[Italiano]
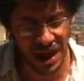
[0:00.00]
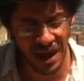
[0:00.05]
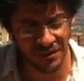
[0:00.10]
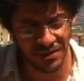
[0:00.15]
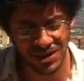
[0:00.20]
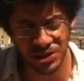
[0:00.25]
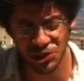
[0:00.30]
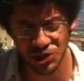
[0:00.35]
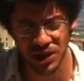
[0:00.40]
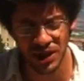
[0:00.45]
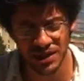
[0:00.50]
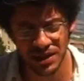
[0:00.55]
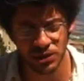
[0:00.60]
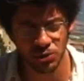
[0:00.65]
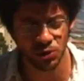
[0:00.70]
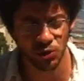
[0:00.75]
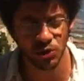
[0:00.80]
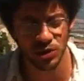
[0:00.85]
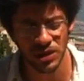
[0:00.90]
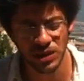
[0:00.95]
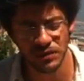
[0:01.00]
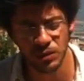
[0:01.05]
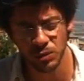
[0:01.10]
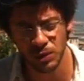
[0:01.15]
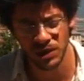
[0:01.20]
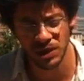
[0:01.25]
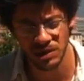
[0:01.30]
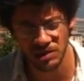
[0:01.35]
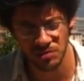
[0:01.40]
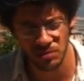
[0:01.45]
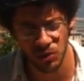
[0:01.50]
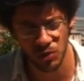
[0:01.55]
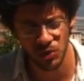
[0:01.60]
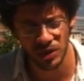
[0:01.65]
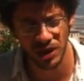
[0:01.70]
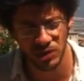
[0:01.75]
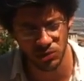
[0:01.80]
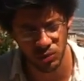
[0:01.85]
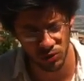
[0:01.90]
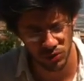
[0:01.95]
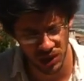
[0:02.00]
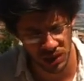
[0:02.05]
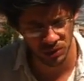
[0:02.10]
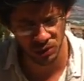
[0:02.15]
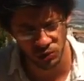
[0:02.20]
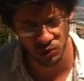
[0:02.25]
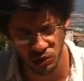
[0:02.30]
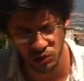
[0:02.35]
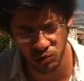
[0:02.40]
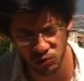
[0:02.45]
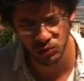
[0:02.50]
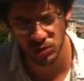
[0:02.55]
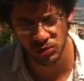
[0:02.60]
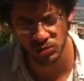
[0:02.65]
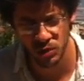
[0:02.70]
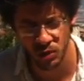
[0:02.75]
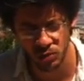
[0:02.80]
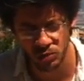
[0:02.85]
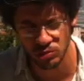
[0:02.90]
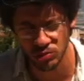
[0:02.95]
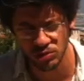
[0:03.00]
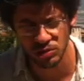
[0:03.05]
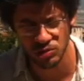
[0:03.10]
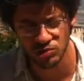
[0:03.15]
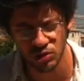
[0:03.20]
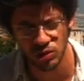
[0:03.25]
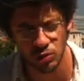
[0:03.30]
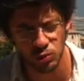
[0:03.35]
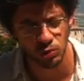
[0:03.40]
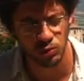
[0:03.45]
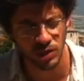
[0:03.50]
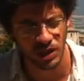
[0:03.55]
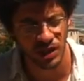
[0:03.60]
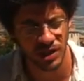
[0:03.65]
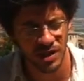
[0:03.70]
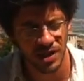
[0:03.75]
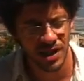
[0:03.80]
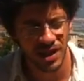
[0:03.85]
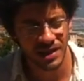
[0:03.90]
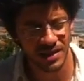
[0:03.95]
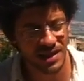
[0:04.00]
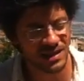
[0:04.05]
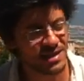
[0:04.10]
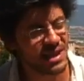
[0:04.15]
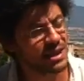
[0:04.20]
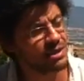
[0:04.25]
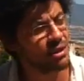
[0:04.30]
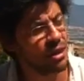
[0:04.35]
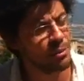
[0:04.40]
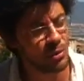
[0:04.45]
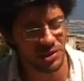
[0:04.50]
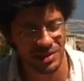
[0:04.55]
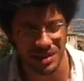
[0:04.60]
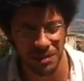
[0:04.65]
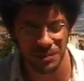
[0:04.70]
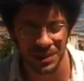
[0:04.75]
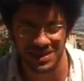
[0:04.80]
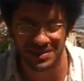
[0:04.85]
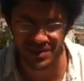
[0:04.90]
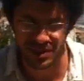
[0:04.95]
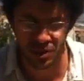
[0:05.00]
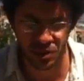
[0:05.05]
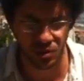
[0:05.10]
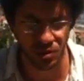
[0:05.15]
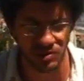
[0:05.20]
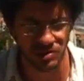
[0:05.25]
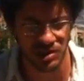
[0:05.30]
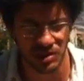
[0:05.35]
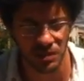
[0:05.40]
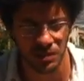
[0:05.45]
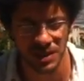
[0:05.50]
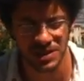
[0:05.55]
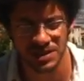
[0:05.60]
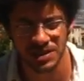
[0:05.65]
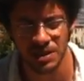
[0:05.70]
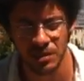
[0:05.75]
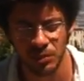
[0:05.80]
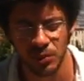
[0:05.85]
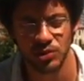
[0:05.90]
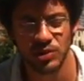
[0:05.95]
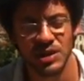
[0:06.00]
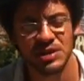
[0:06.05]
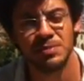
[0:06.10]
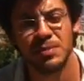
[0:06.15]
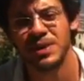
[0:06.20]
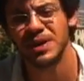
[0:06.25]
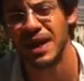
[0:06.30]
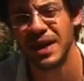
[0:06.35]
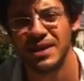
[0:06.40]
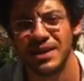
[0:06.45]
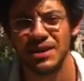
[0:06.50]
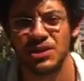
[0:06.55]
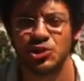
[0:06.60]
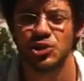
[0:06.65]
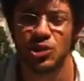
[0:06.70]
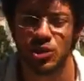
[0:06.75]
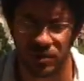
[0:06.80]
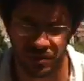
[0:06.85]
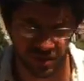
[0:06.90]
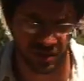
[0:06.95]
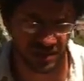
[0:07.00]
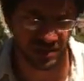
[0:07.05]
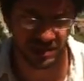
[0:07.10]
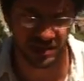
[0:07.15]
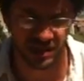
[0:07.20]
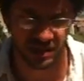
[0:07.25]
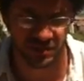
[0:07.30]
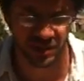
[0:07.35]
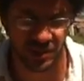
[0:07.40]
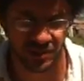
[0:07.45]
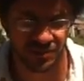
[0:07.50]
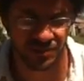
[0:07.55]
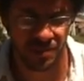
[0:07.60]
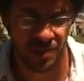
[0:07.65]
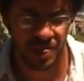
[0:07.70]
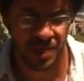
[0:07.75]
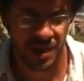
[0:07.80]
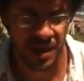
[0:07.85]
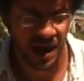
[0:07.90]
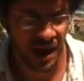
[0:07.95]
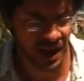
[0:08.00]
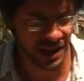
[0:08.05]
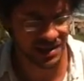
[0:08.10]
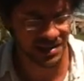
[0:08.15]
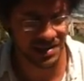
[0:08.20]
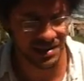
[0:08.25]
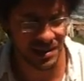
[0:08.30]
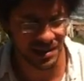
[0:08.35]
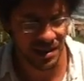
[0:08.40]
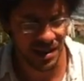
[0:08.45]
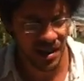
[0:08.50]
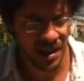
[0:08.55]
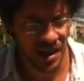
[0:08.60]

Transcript: averci allettato con l'individualismo, nascondendoci il suo retrogusto di solitudine, sia stata una mossa meravigliosa da parte del potere per renderci inoffensivi. Anzi,